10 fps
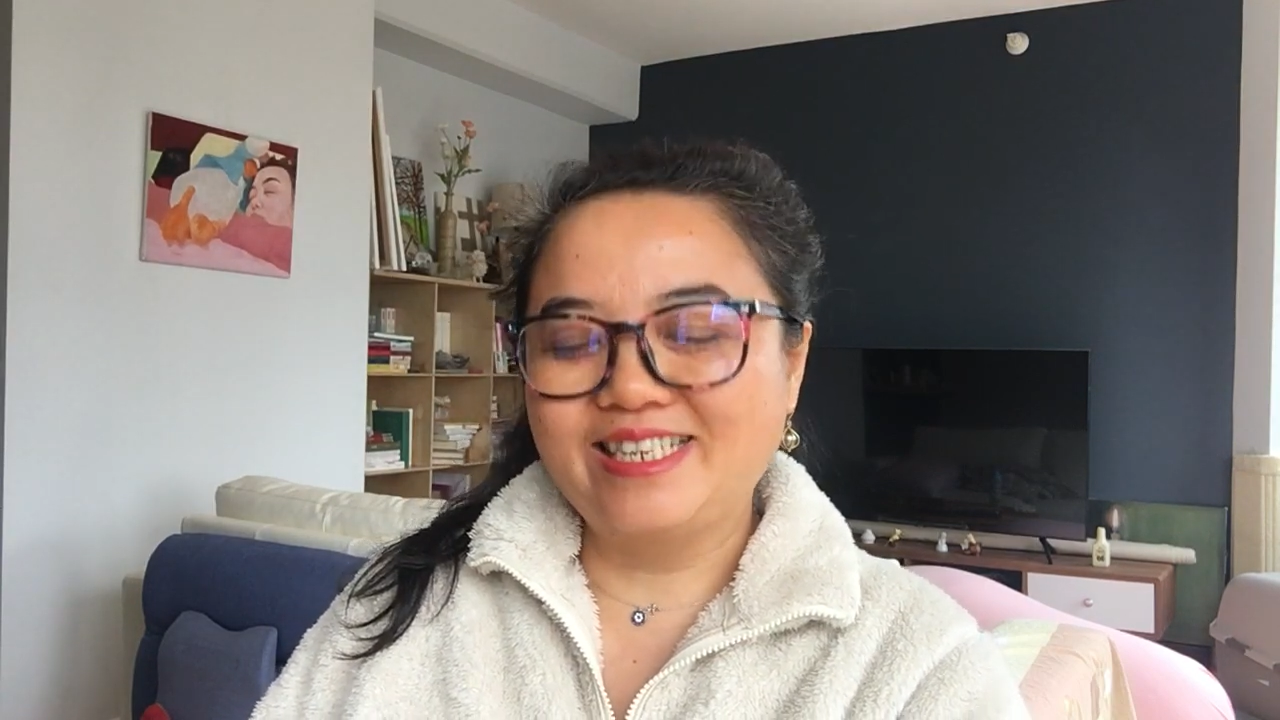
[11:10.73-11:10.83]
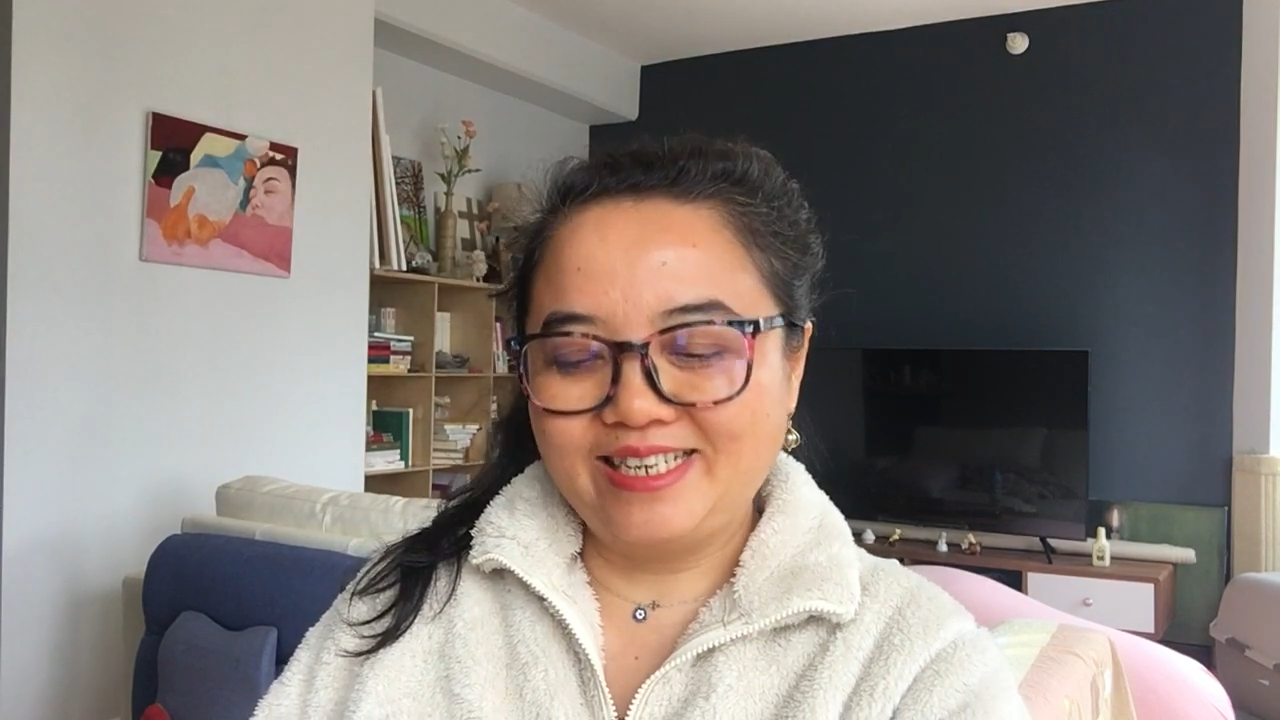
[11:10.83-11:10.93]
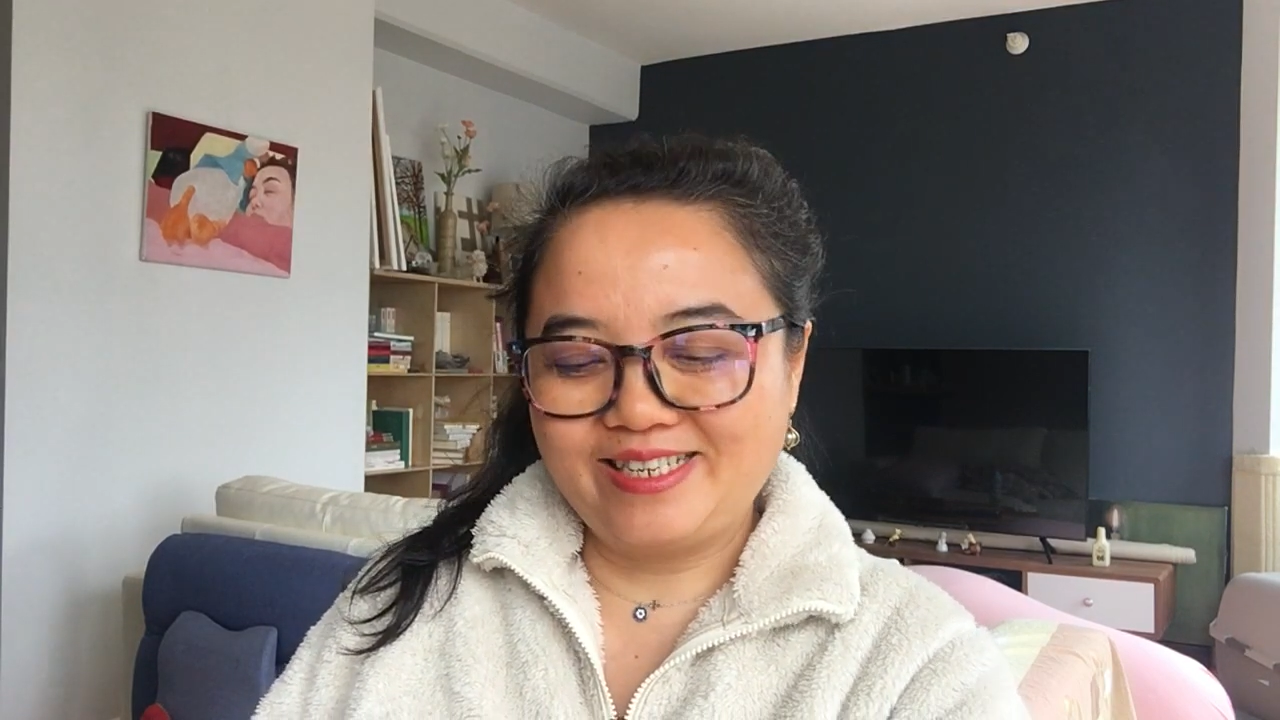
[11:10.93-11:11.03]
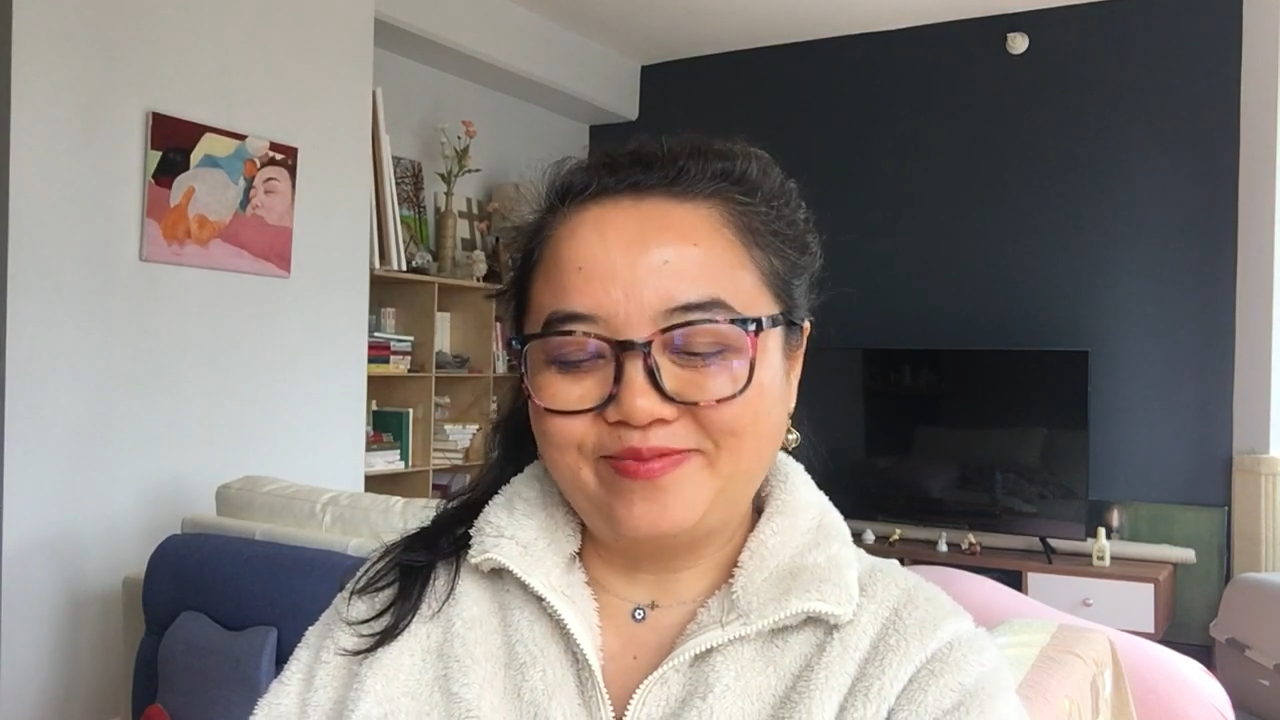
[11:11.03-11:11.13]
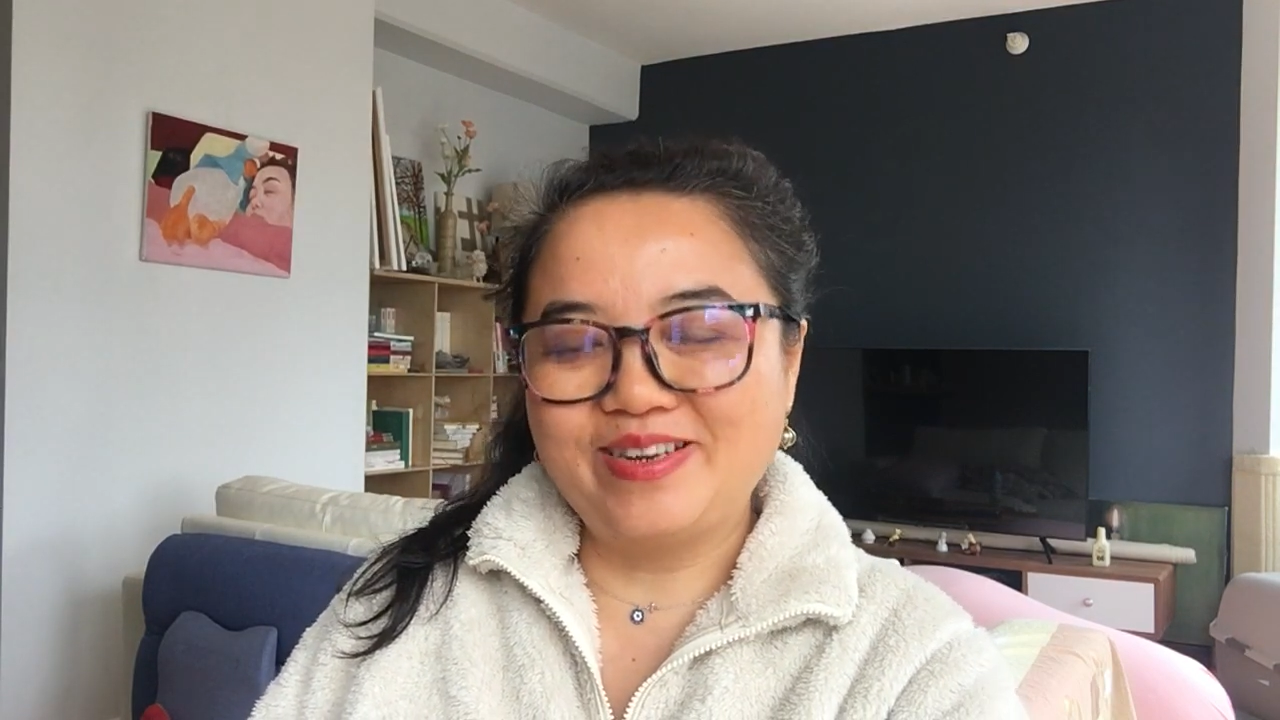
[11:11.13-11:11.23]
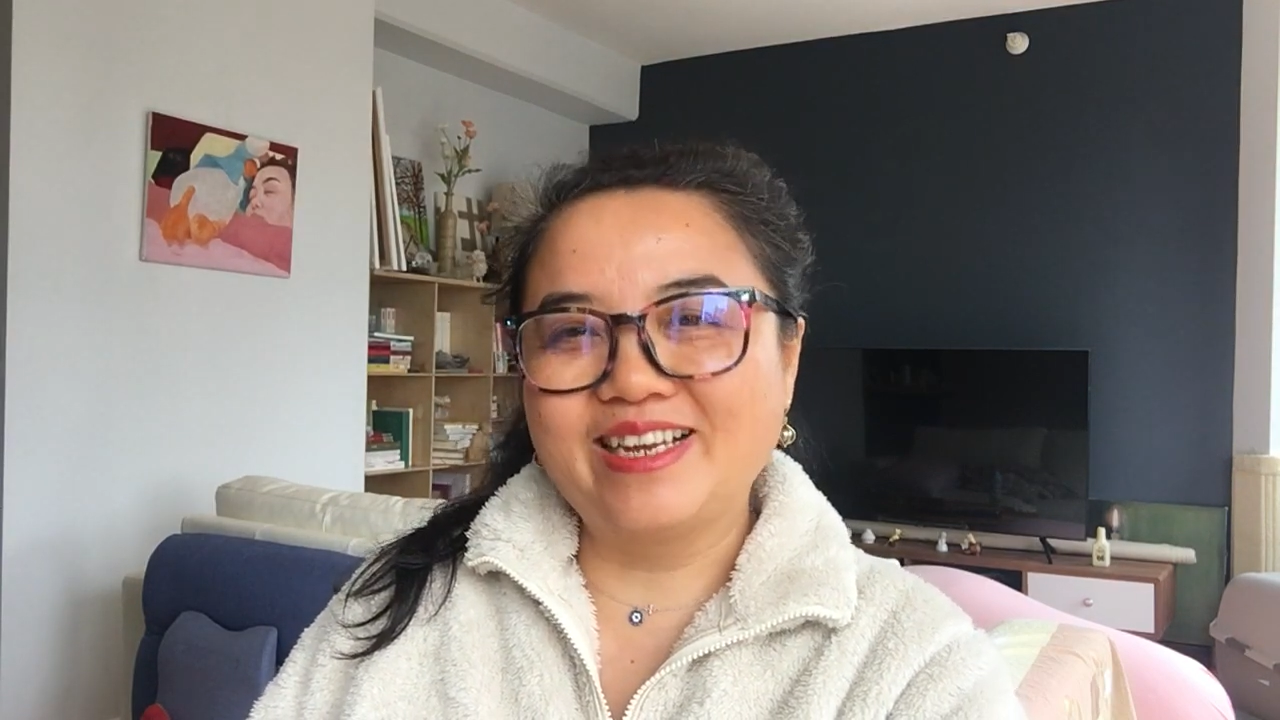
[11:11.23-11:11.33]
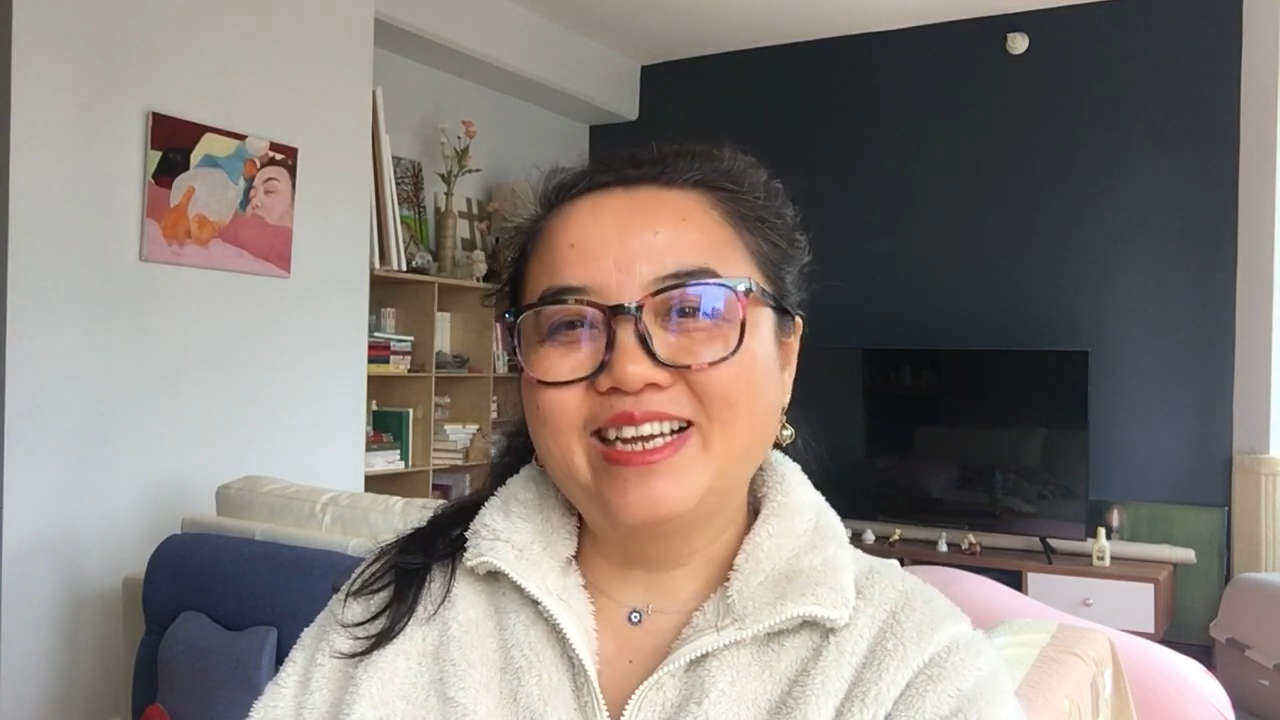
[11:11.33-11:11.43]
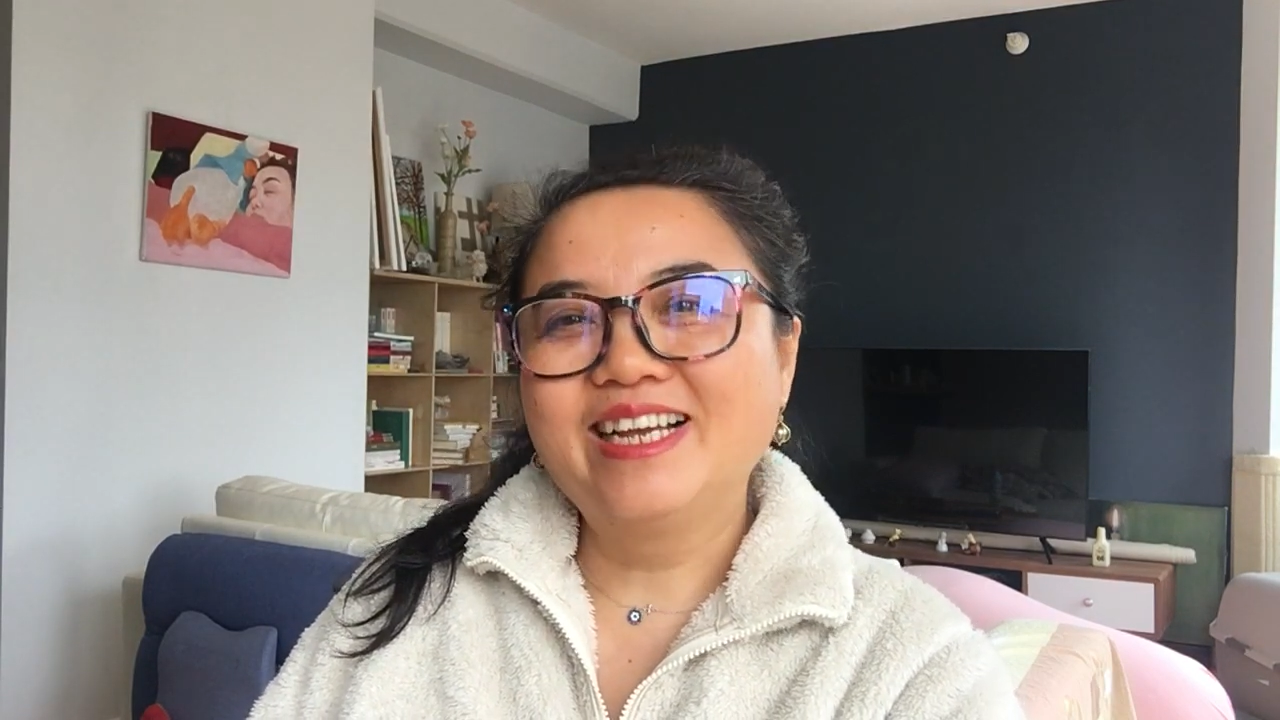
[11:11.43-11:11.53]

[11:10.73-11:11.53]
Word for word: 这什么？